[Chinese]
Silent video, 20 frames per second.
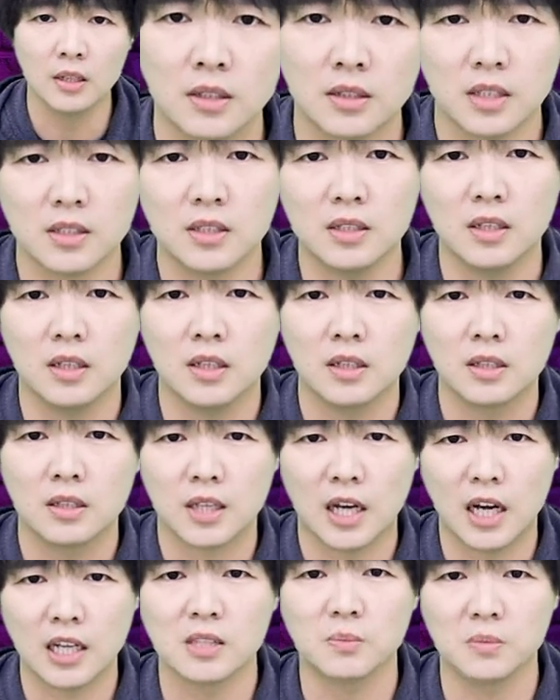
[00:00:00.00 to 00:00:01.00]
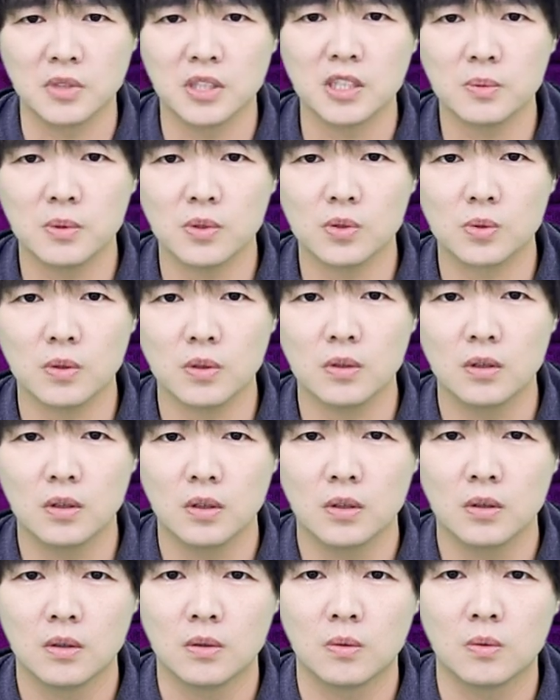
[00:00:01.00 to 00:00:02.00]
但是他怎么会在这边说
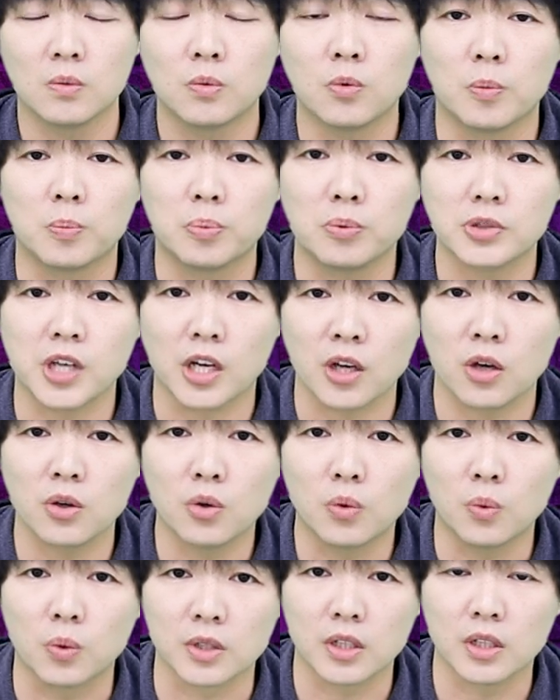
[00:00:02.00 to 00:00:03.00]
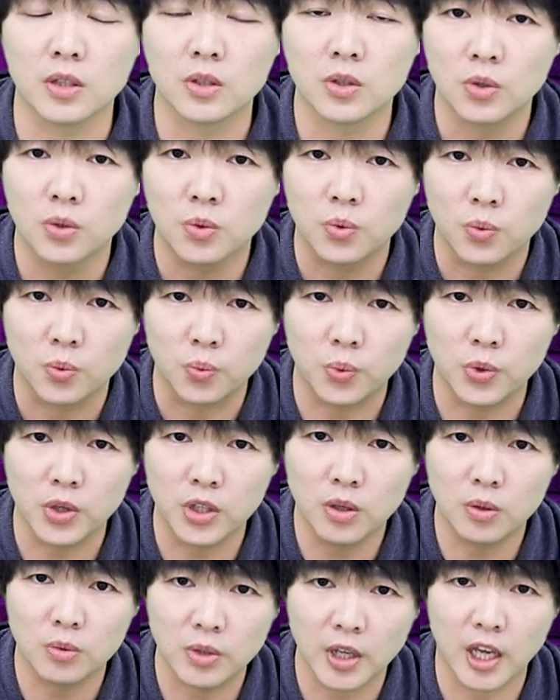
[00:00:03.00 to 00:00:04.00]
我不想要用我的
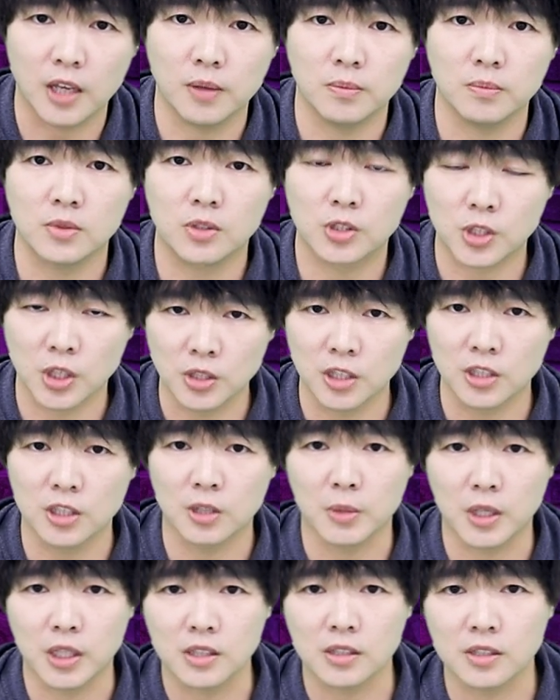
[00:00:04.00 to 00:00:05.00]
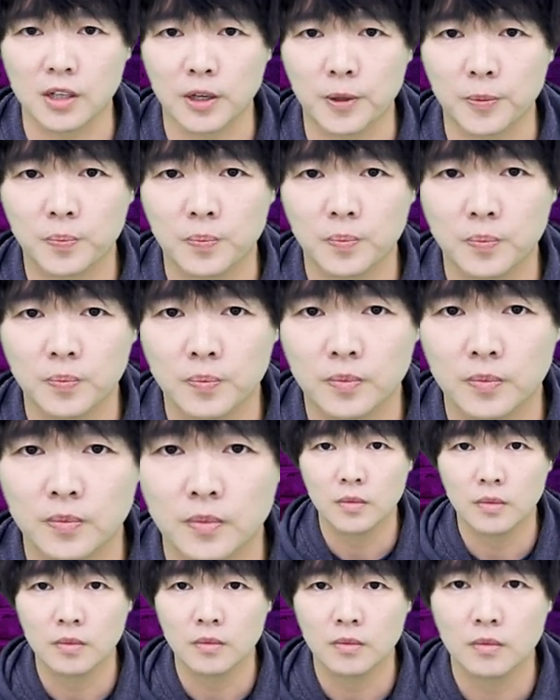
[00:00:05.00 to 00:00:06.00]
real name 真正的名字呢？
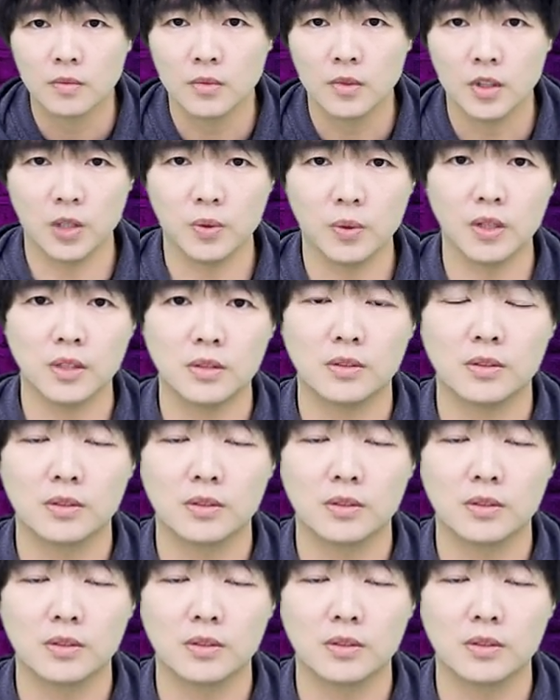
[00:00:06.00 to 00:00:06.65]
因为